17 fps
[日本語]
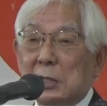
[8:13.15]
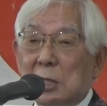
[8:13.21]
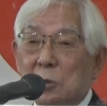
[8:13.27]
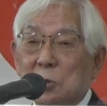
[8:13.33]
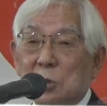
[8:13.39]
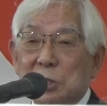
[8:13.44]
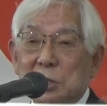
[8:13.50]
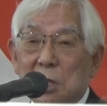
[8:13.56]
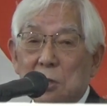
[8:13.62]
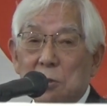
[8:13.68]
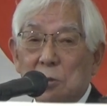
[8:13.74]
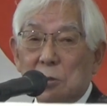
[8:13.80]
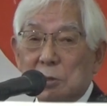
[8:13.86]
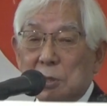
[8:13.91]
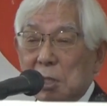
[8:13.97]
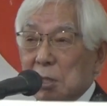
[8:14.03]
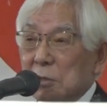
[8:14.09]
でこの
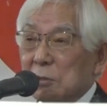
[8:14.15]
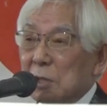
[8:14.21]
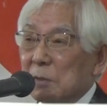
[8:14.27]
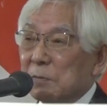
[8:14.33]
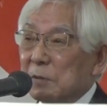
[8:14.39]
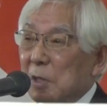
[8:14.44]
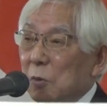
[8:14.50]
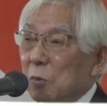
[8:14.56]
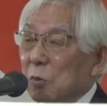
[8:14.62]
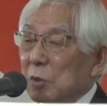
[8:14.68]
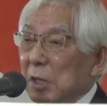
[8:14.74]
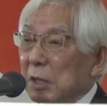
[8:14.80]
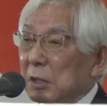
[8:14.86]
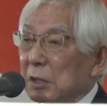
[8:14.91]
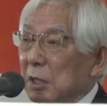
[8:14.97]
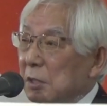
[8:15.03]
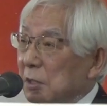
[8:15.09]
シカゴロータリークラブが
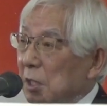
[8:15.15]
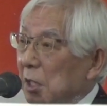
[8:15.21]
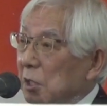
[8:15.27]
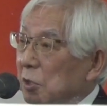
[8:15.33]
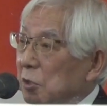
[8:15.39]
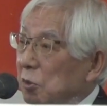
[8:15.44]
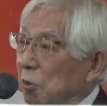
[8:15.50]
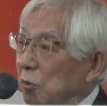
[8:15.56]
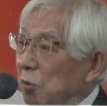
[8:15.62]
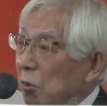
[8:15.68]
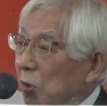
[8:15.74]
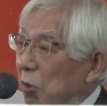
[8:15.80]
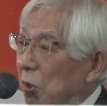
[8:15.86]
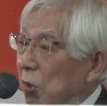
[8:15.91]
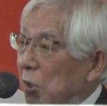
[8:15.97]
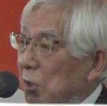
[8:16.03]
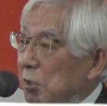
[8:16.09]
行った最初
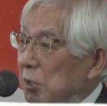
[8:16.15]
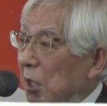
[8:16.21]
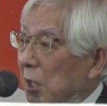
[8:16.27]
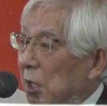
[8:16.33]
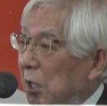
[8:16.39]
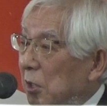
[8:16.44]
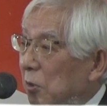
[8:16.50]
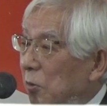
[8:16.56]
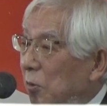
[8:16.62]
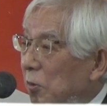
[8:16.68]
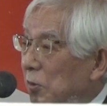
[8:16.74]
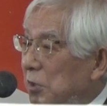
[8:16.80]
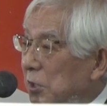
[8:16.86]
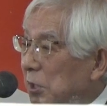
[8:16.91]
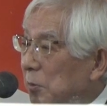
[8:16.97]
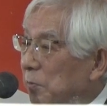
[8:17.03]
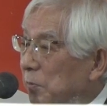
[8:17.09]
の社会
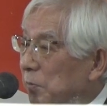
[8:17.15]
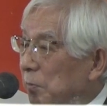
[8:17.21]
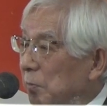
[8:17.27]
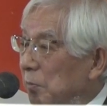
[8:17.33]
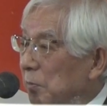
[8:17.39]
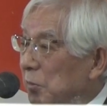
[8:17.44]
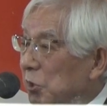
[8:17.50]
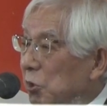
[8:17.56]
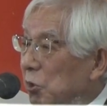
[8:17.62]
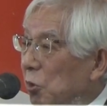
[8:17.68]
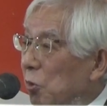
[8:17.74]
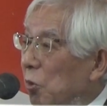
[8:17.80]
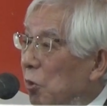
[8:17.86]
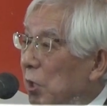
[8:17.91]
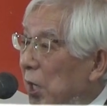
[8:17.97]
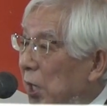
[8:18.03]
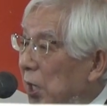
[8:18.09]
奉仕事
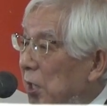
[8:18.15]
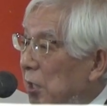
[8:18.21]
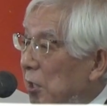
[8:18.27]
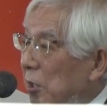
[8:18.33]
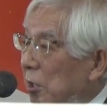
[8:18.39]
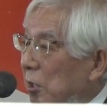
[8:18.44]
業が